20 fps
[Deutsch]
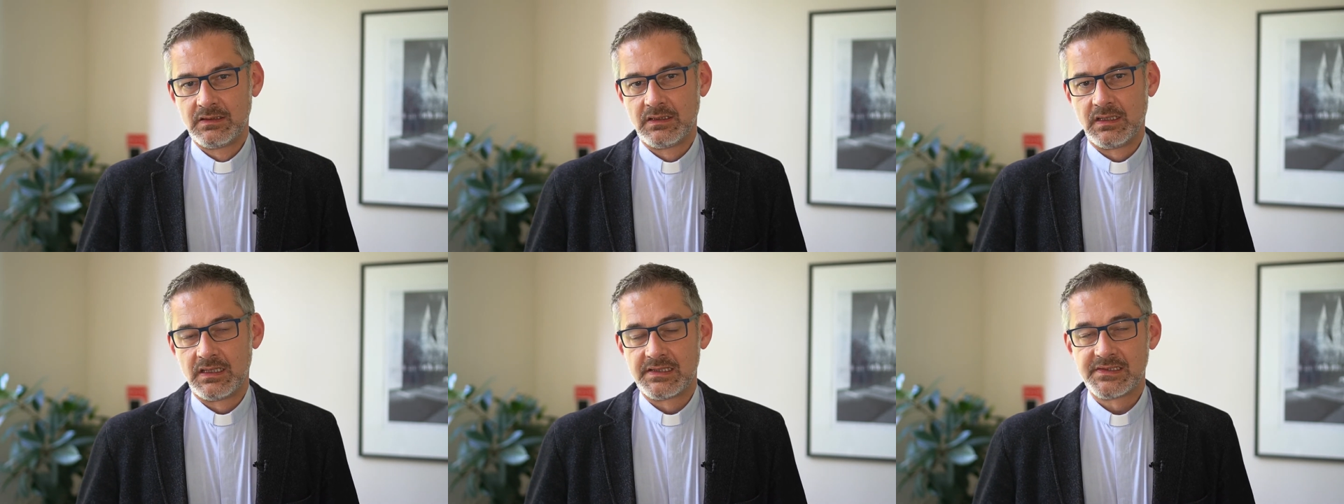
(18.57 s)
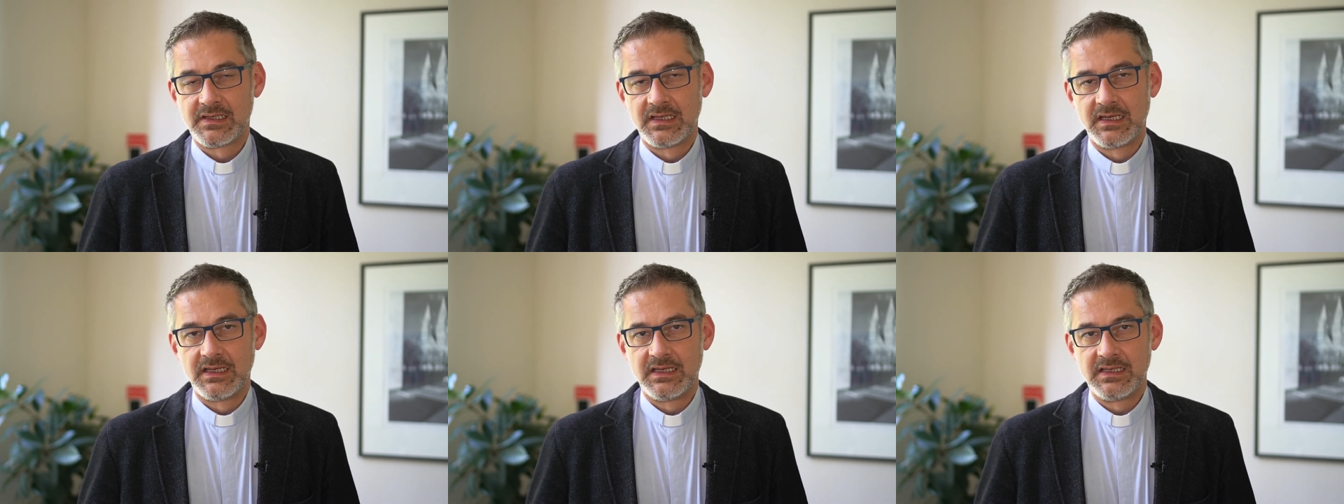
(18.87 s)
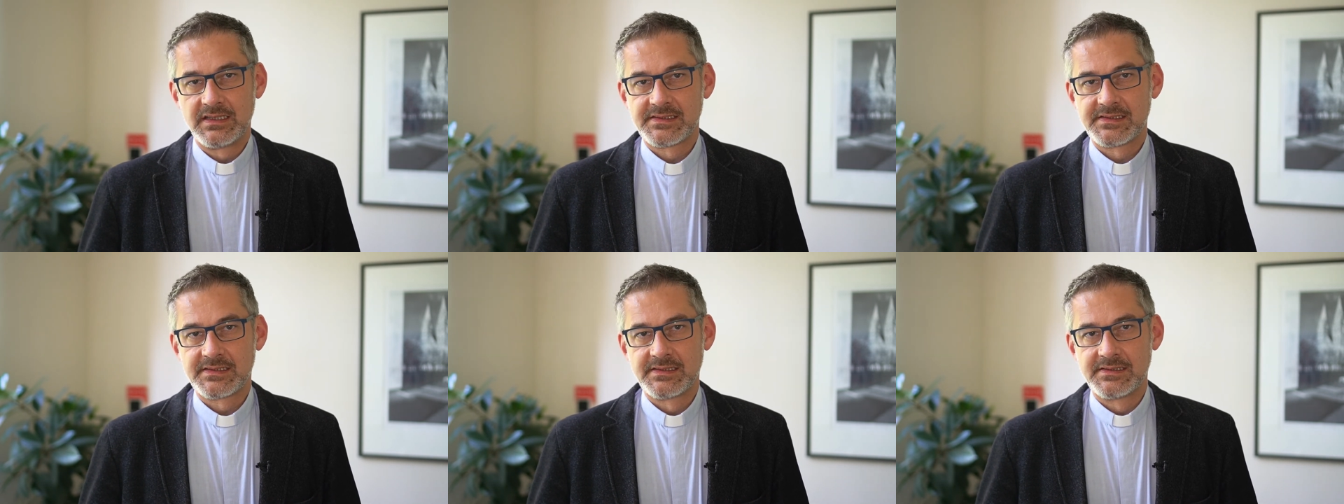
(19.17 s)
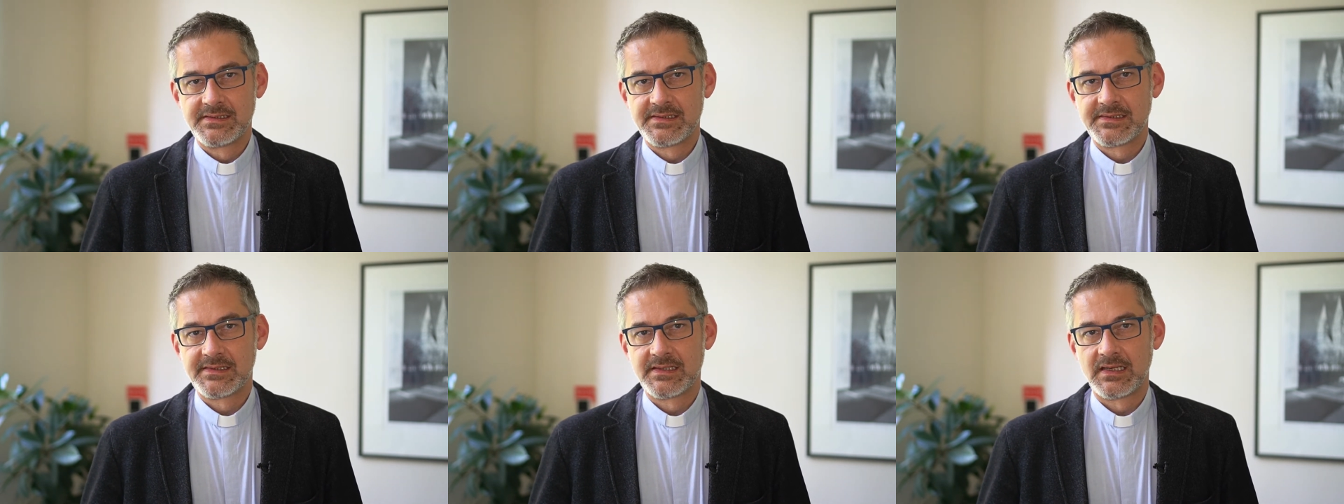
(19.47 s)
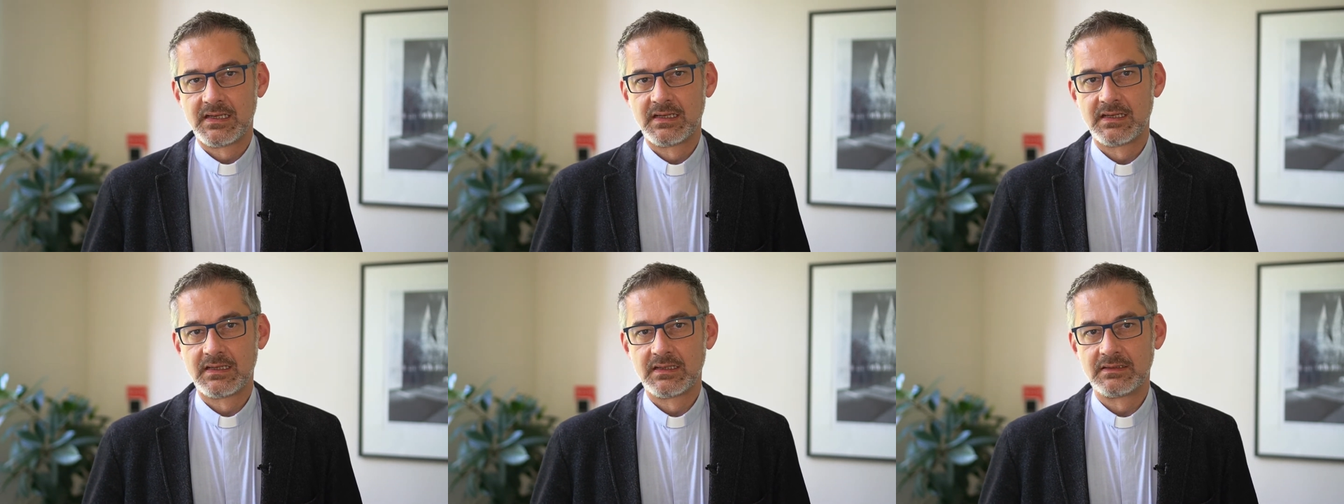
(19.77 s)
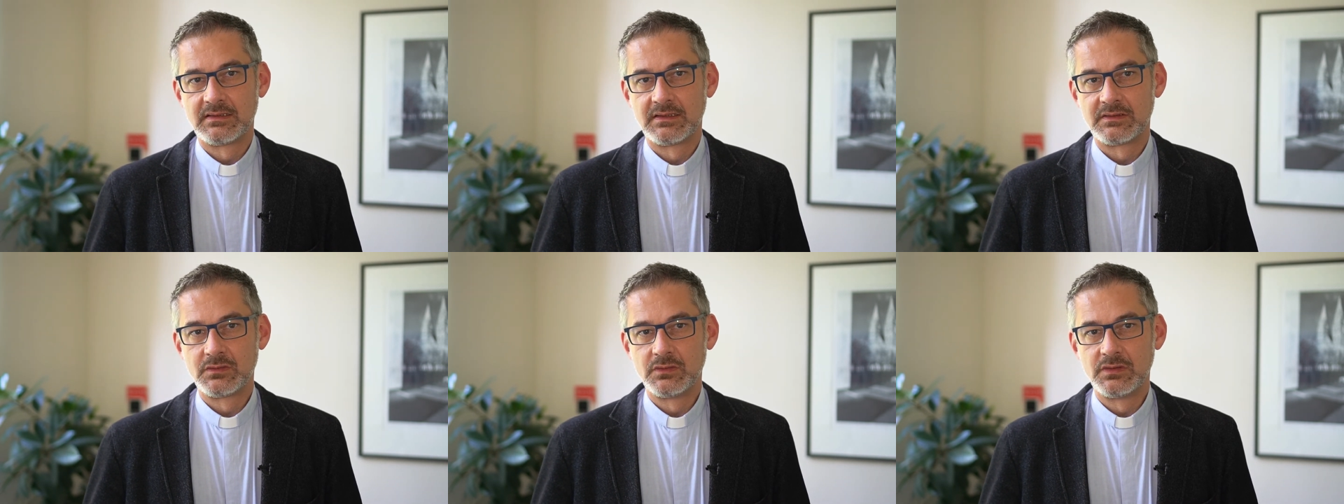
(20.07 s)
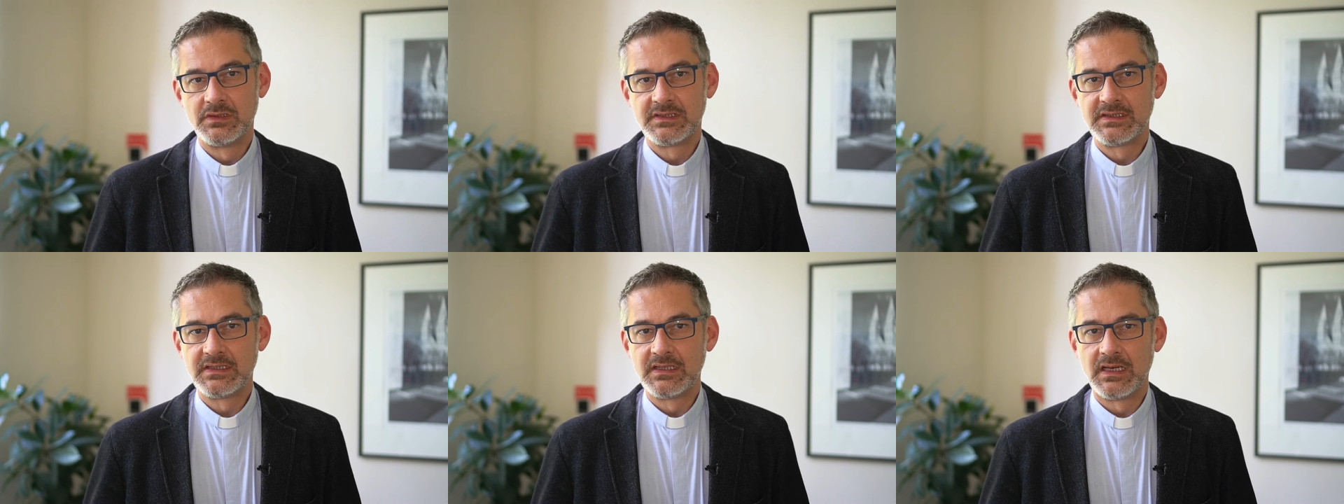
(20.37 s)
Als allererstes
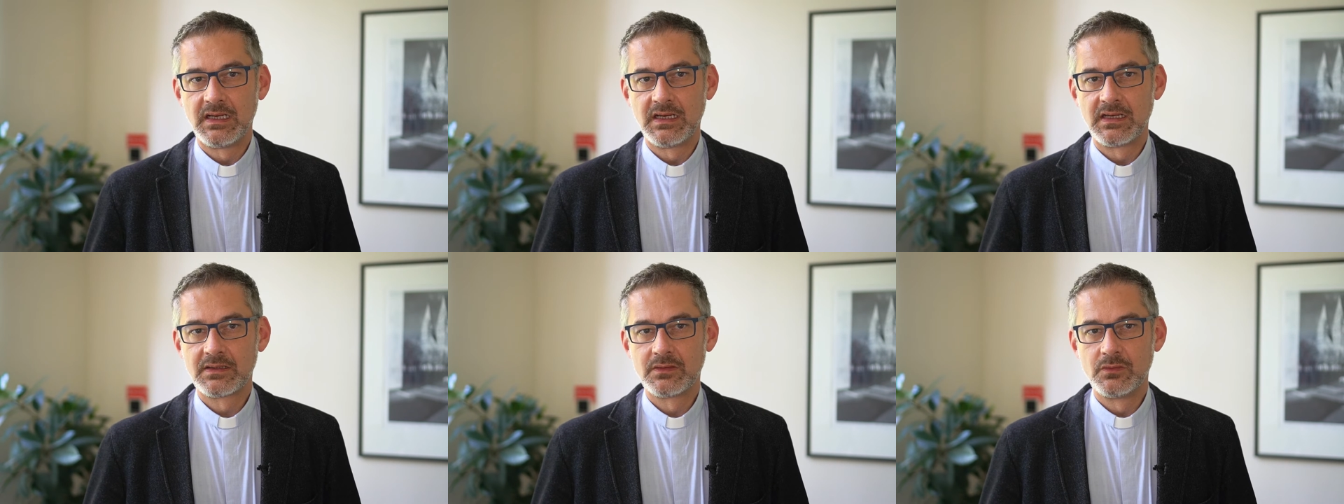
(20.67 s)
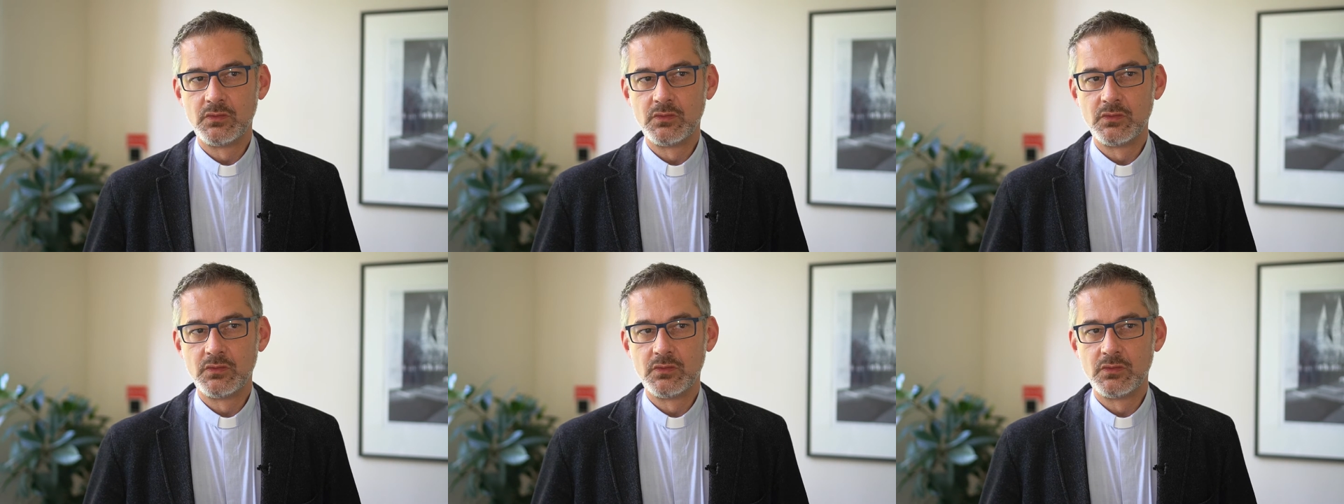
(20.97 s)
natürlich die Lage